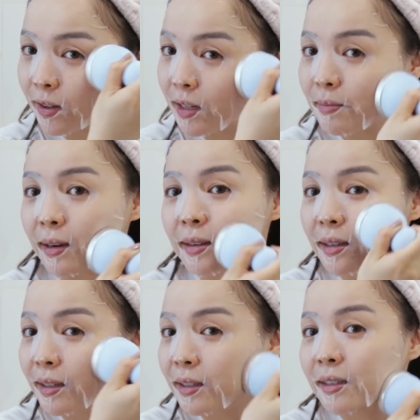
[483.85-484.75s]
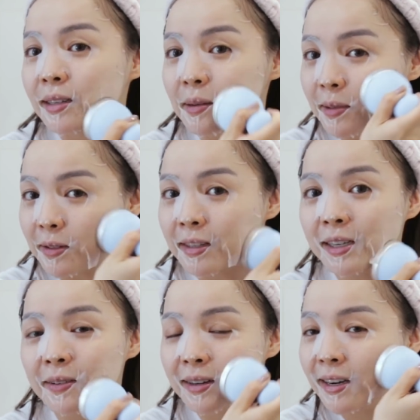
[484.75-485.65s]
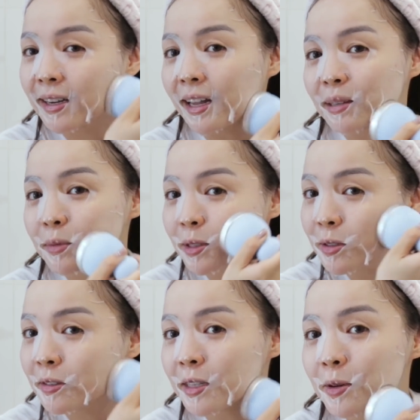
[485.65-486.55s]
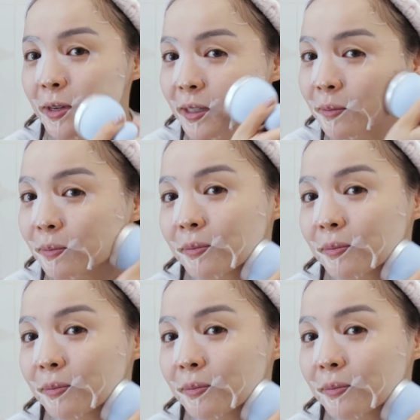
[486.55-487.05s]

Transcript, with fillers: cho lên mặt, không là nó sẽ kiểu hơi lạnh một chút xíu ấy.